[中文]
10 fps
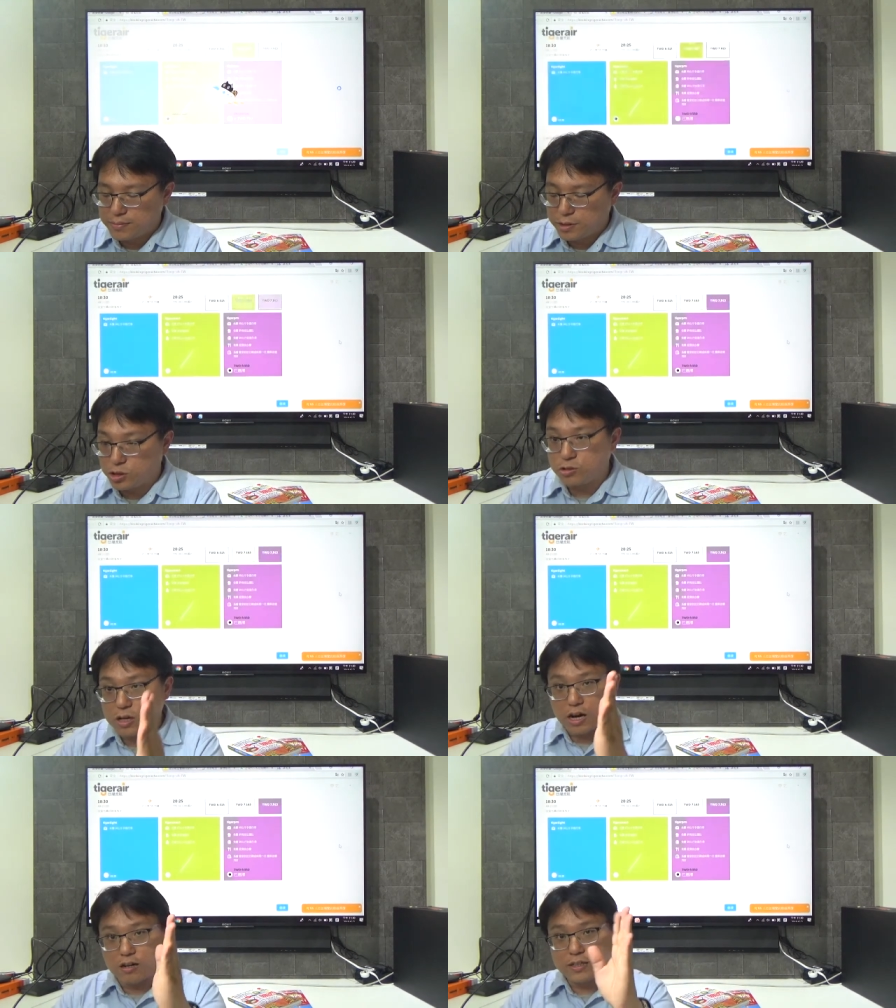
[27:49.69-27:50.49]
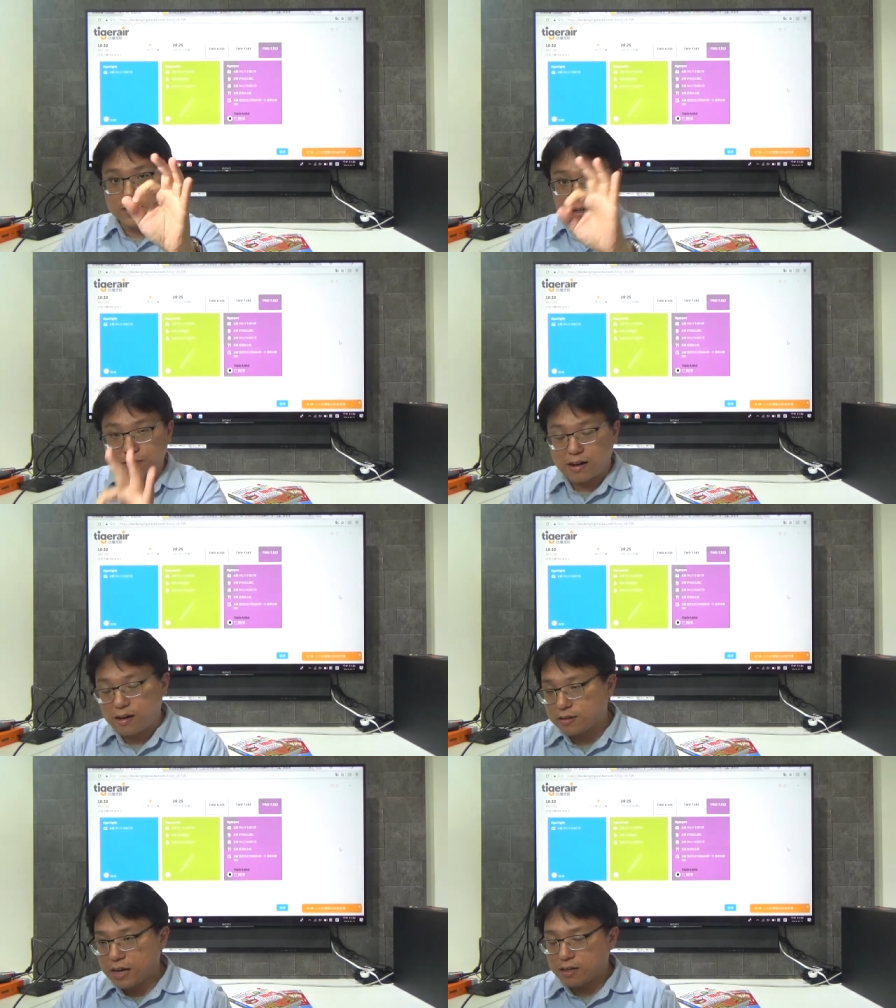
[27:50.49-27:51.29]
选最好的第三
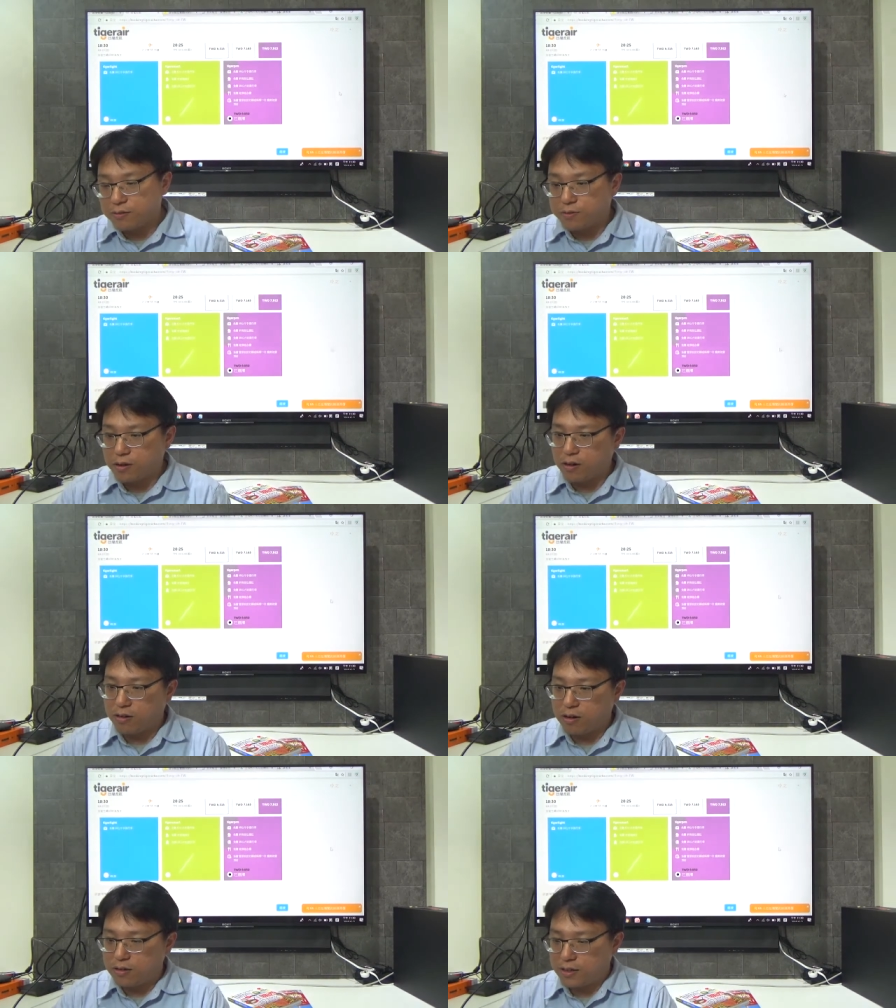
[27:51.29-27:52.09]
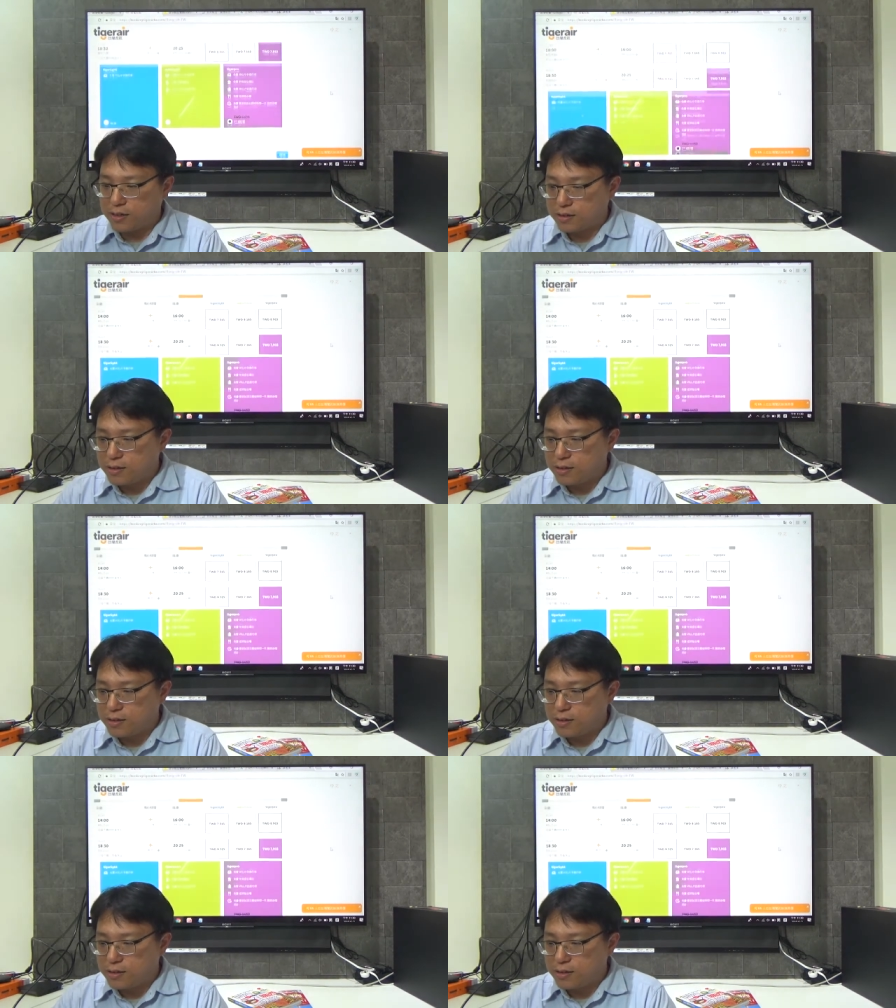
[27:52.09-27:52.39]
方泰哥 Pro，嘿，